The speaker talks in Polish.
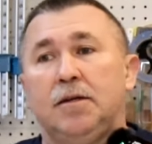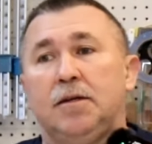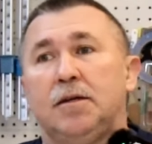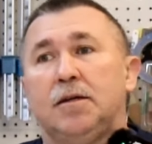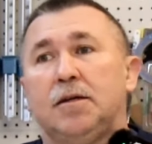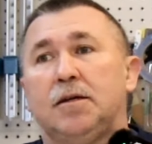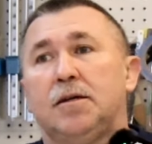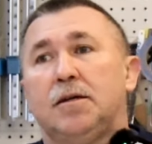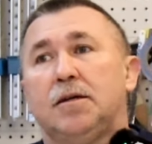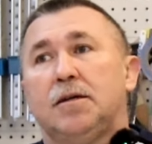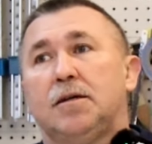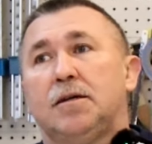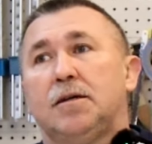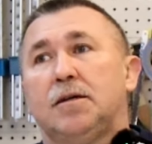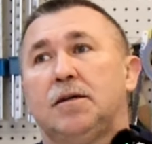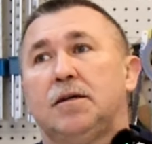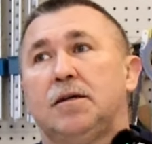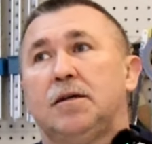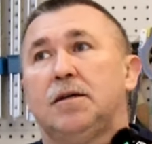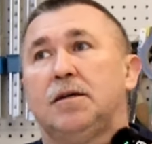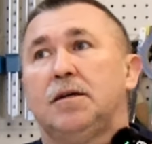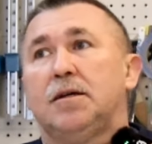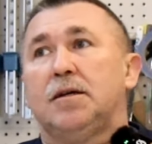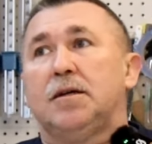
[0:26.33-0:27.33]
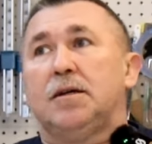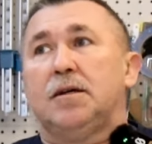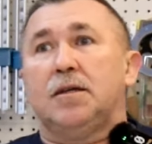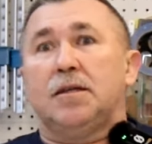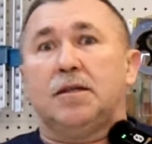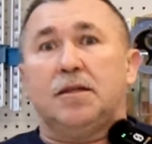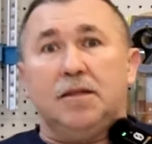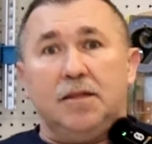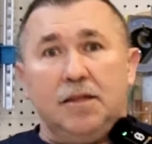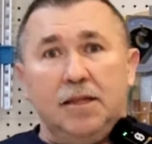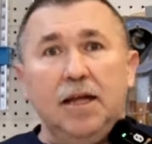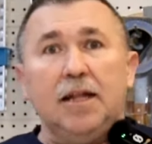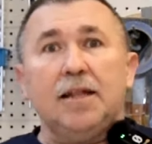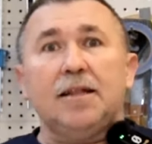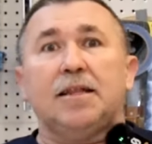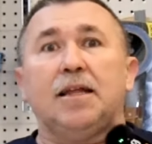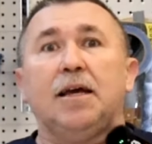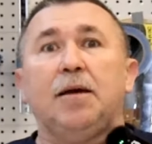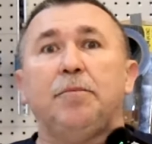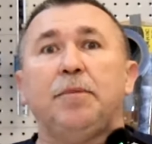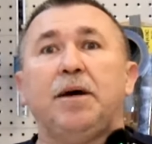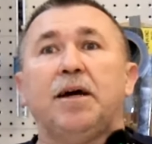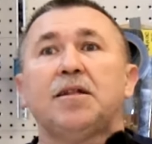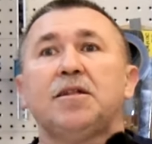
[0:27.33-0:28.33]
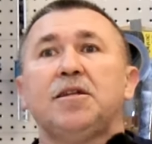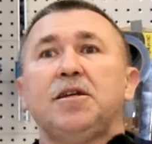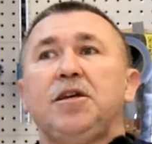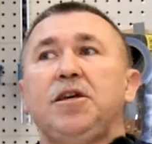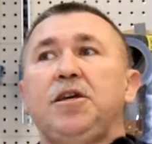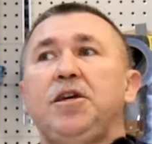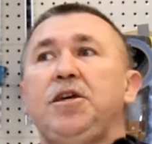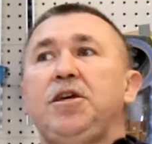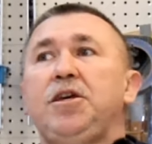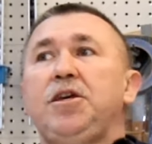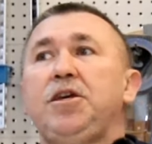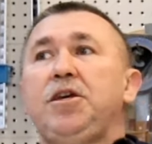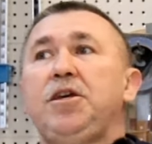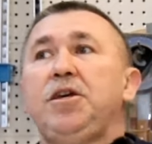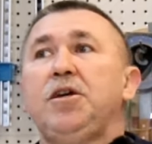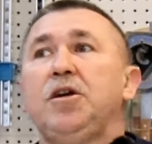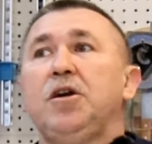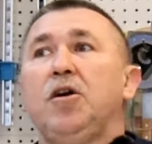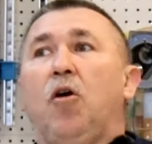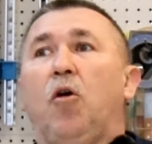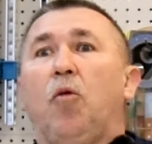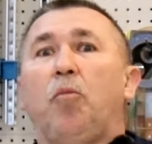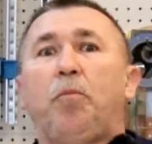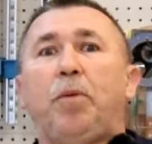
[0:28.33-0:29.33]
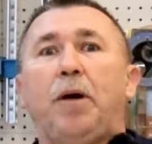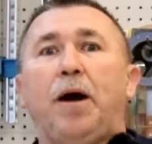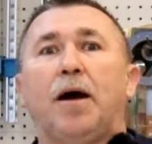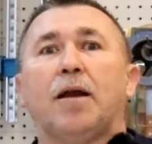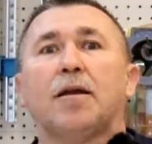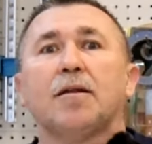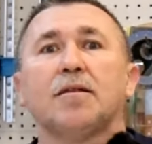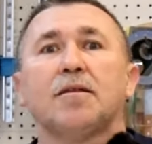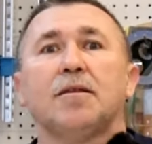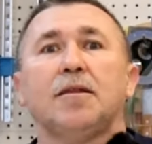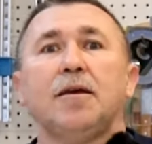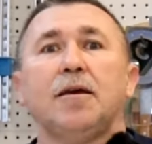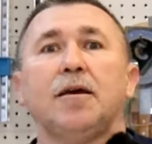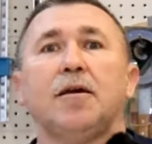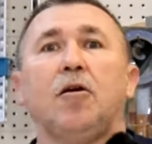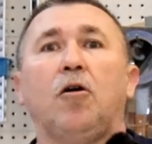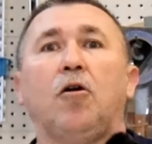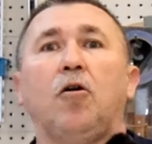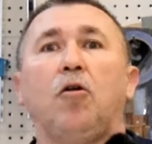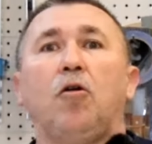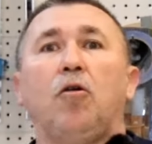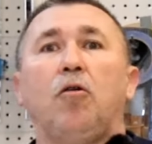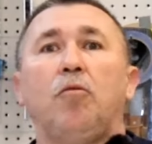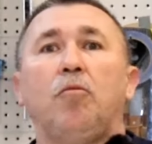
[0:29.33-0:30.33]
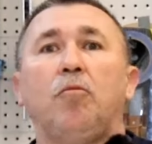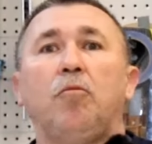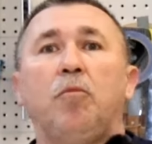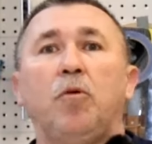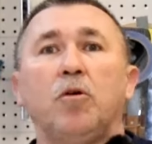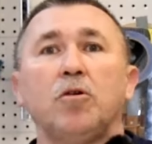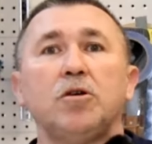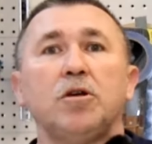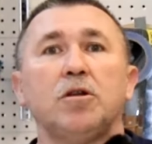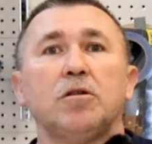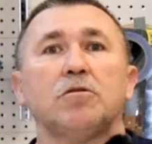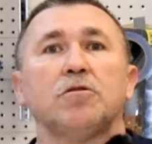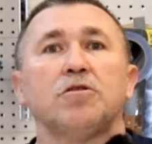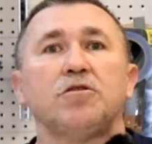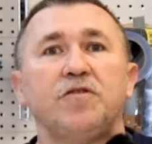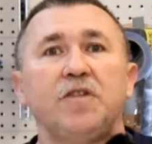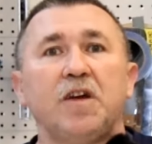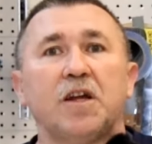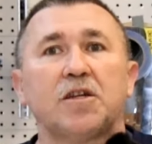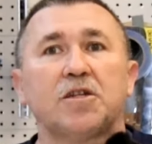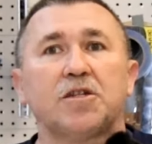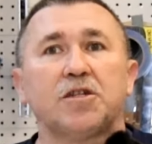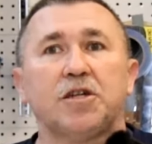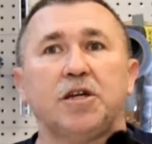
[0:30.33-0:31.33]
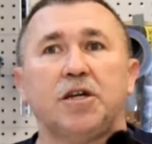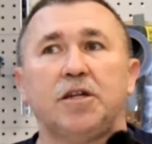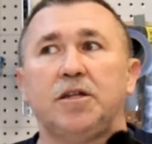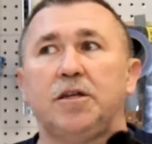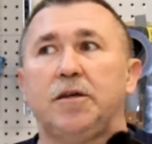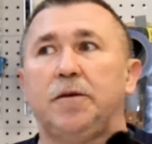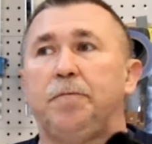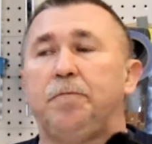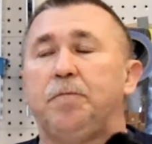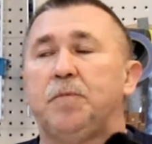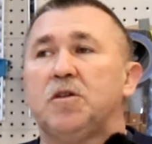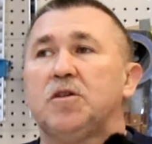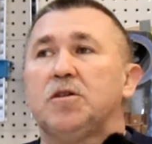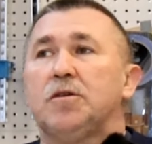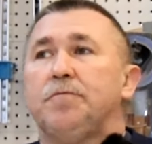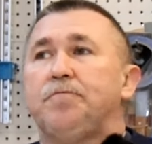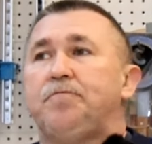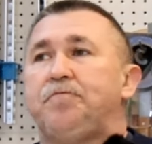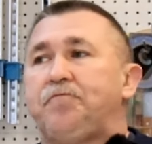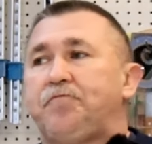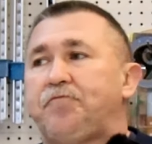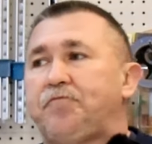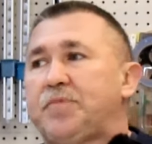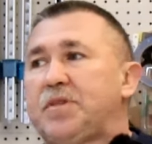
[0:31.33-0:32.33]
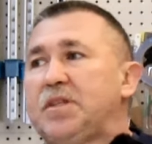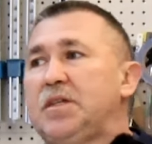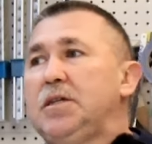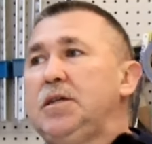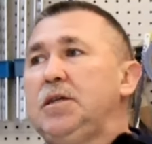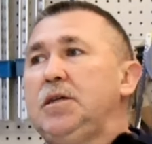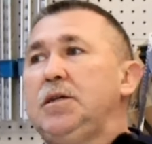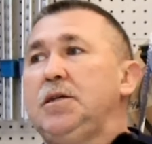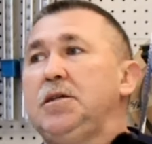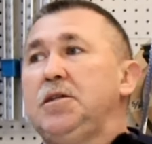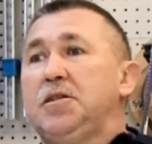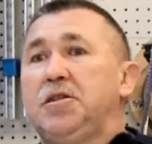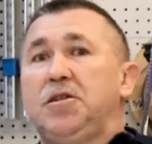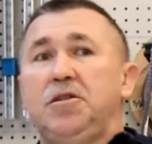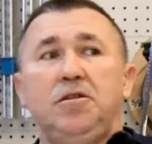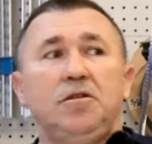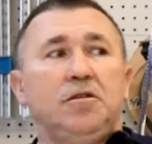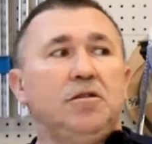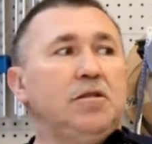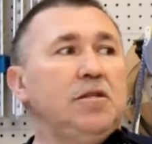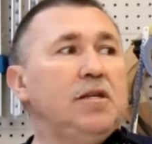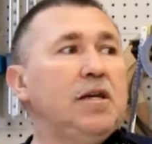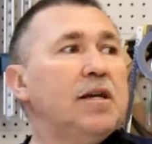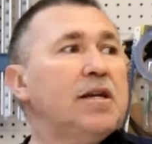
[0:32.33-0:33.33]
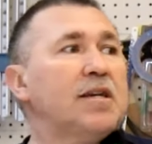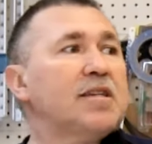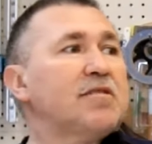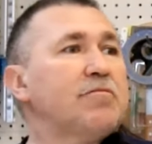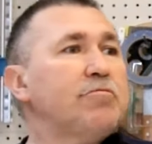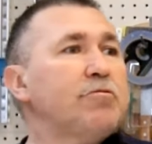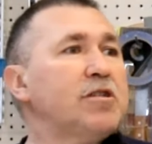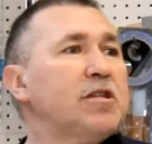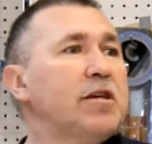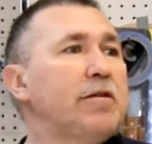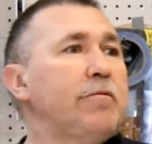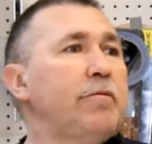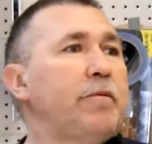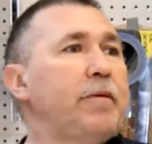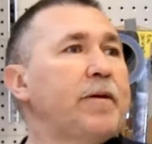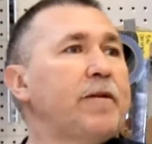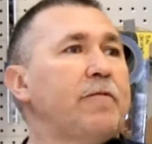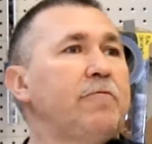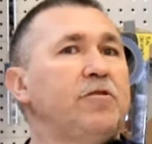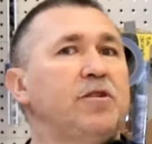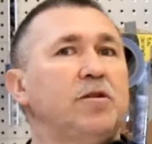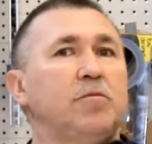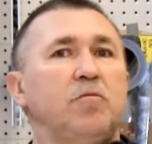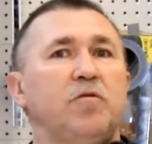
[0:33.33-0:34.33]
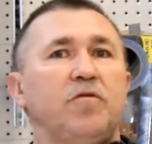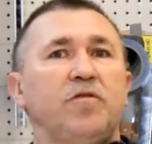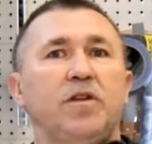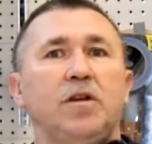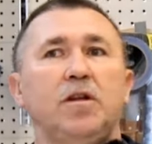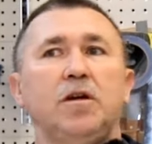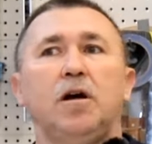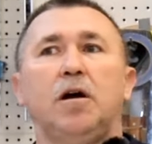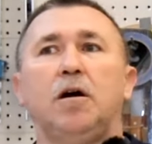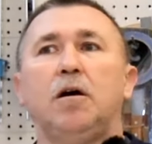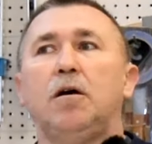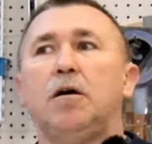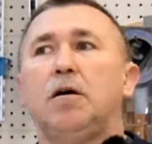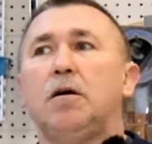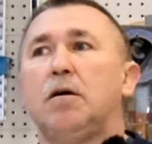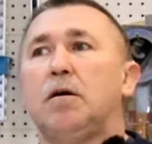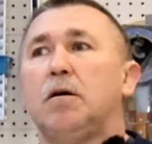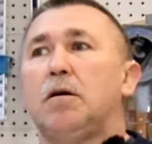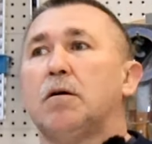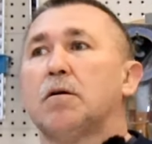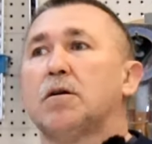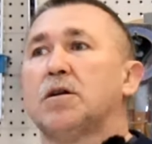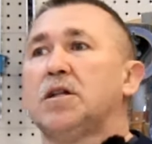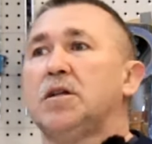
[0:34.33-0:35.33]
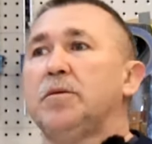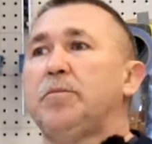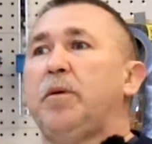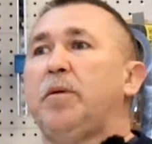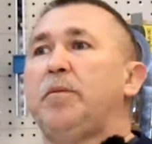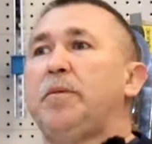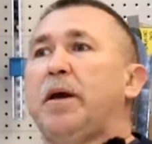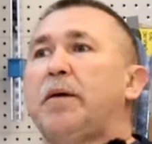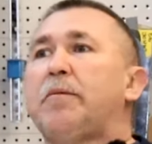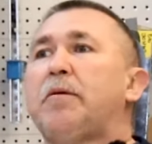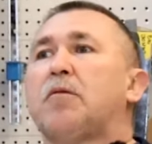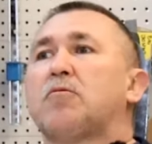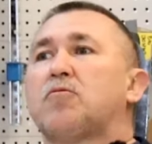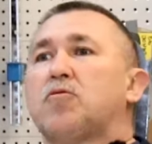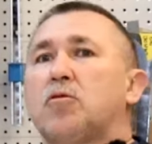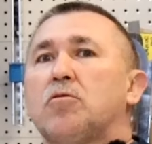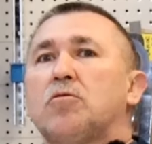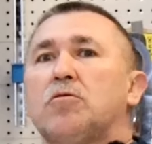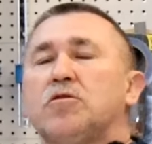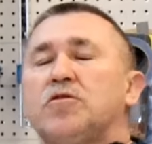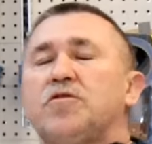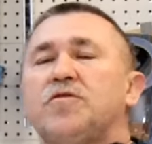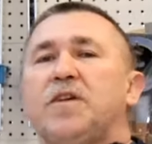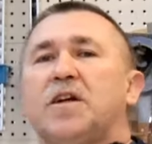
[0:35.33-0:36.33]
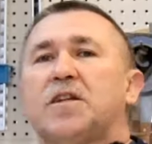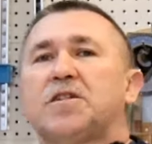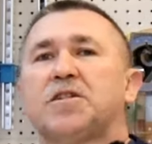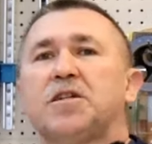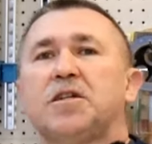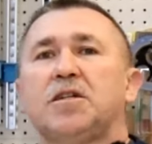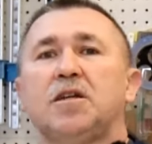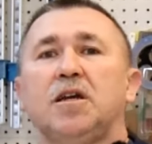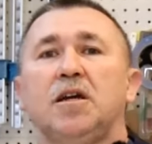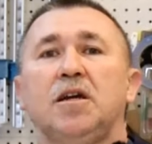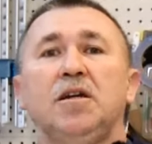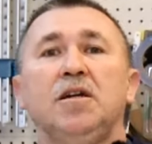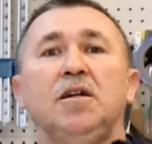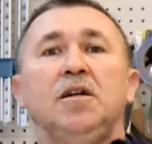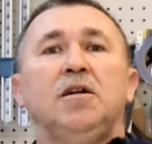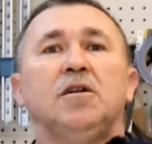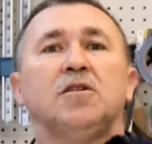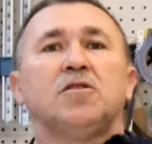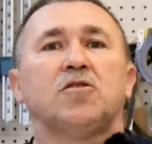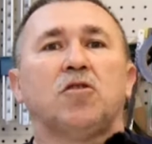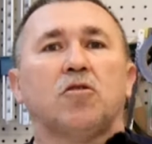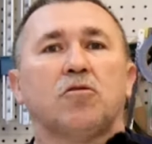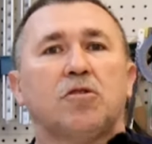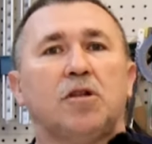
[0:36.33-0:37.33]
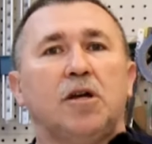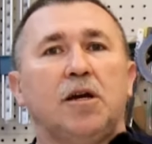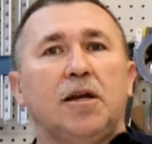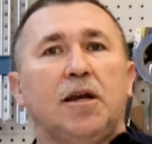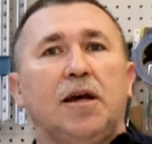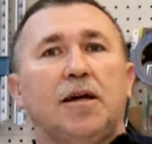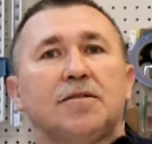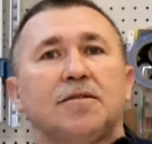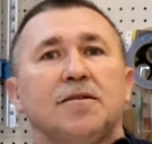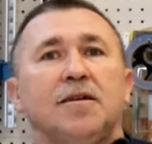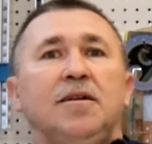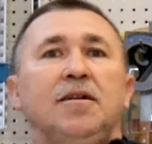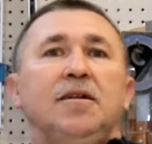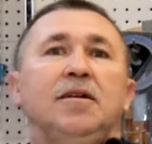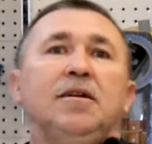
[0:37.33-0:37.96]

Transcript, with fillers: E, ten temat i oparte o moje doświadczenie. I nieraz słyszałem, jak ludzie mówili: O, gdybym miał to doświadczenie, co teraz,